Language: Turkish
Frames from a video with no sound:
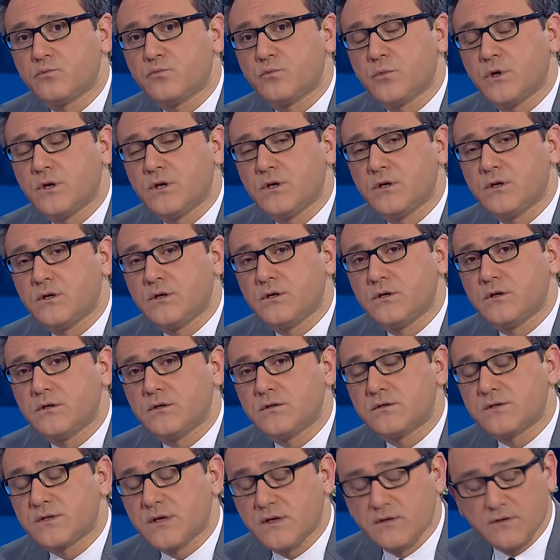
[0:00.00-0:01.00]
Ee,
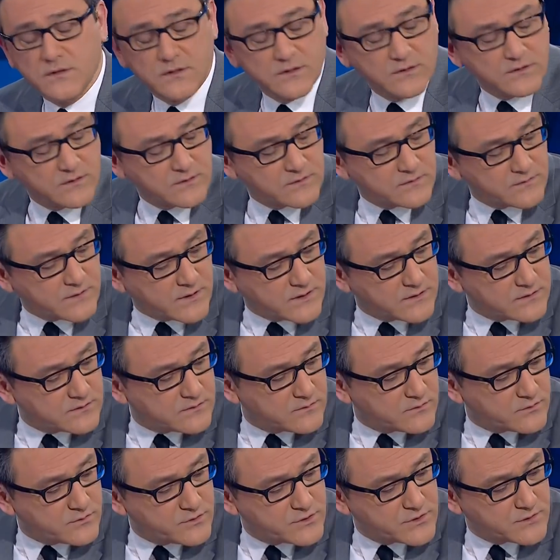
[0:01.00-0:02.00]
sevgili Rıdvan
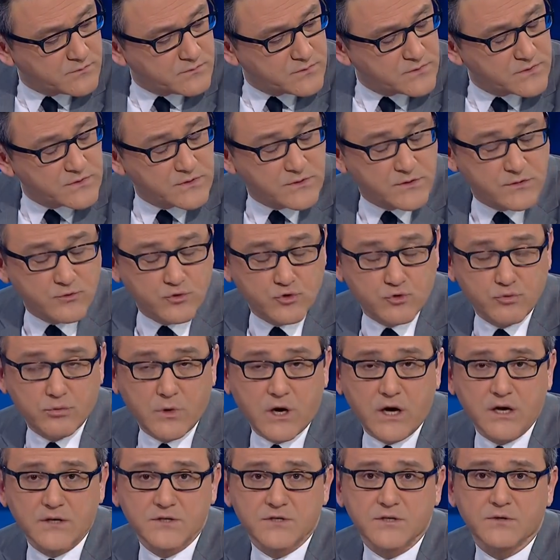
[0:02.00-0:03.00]
hocamız
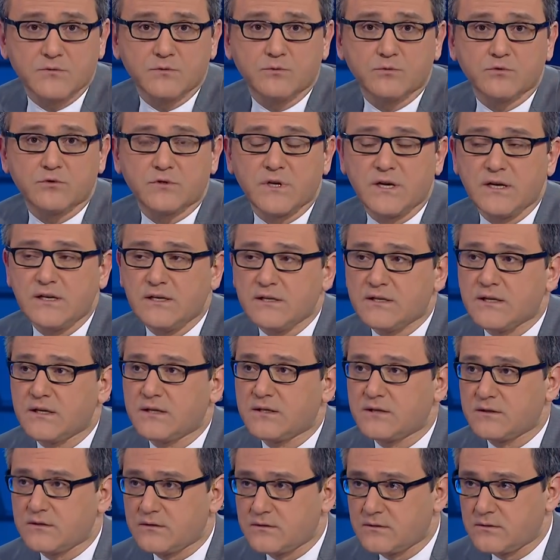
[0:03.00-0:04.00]
Cuma akşamı bu
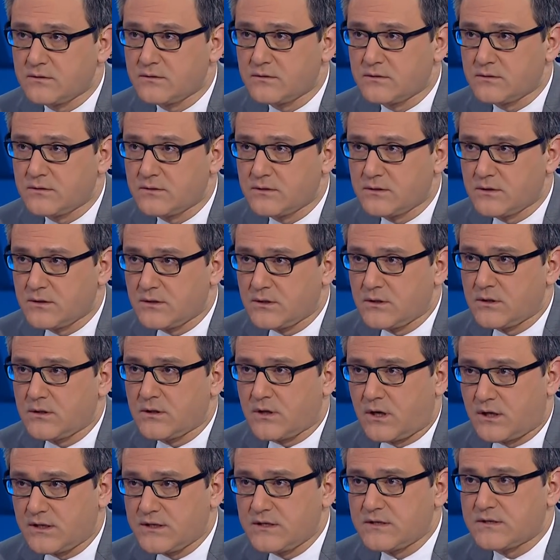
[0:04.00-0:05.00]
tehlikenin
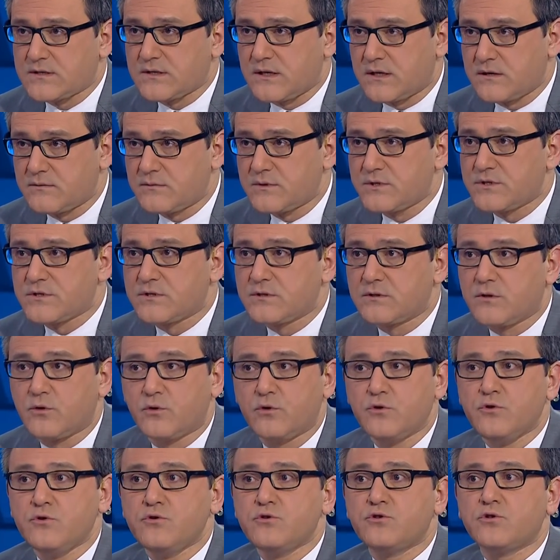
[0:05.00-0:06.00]
Akhisar maçında
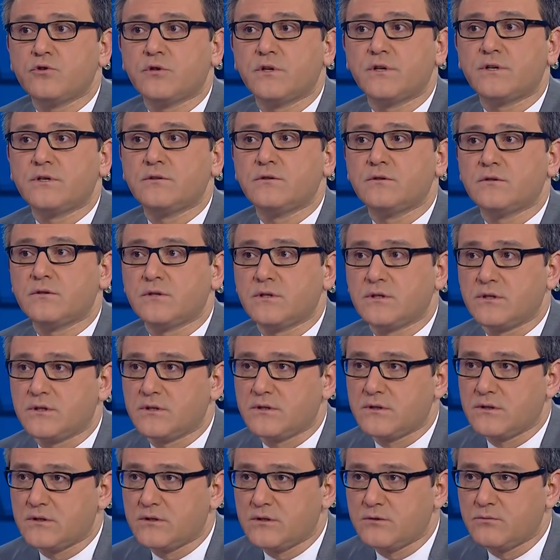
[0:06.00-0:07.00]
evet. oyuncuların
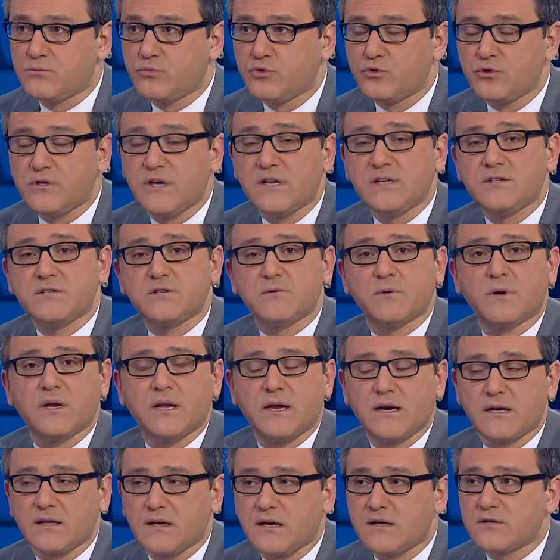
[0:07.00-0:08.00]
e, bu
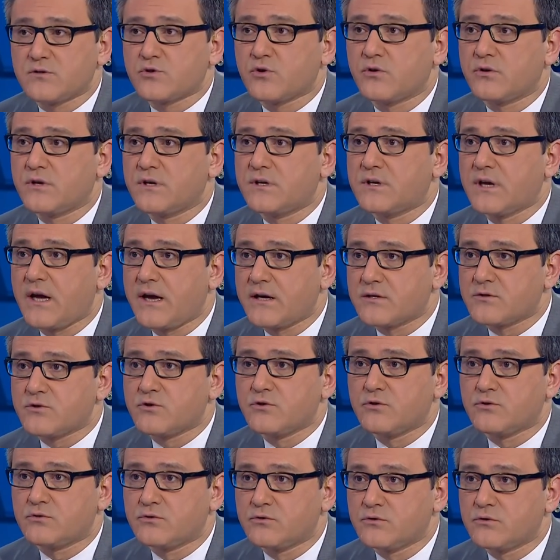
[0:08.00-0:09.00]
gelişmelerden bu, sonra
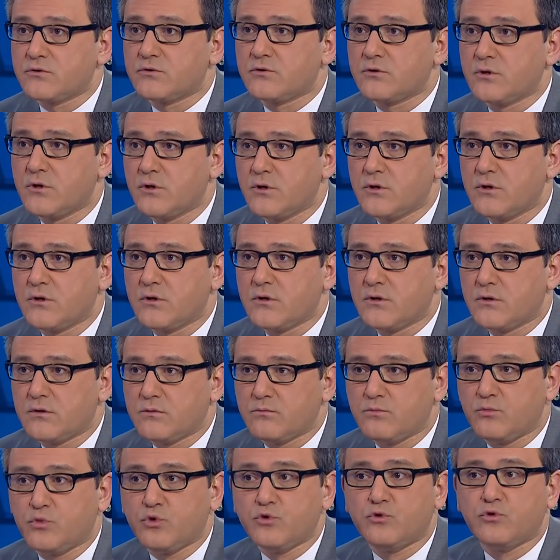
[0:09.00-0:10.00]
reaksiyonunun Hayır, bir
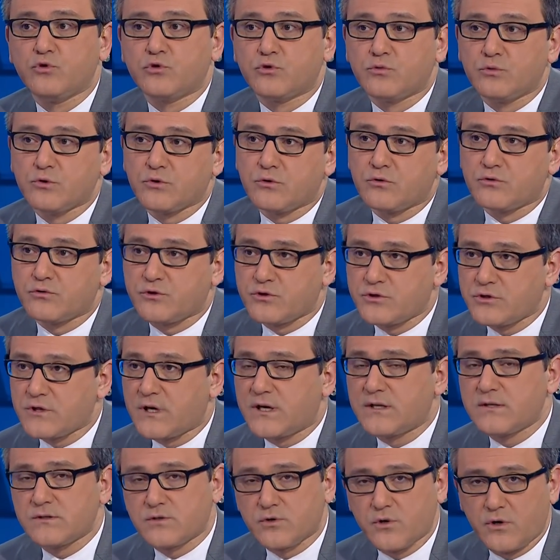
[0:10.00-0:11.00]
de bu durumun oluşacağını
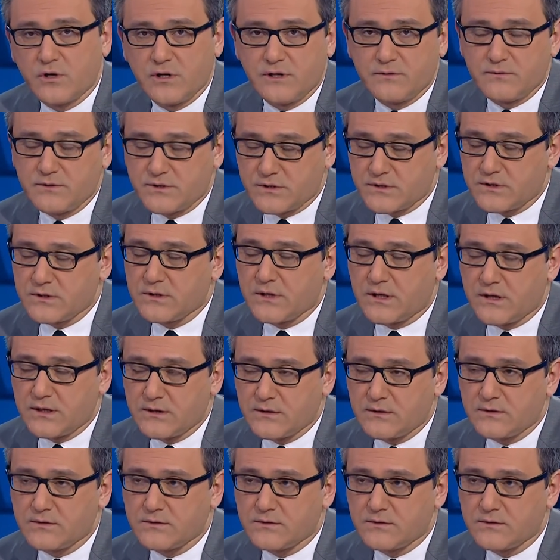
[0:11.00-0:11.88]
devam söylemiştim. Devam ettim Murat.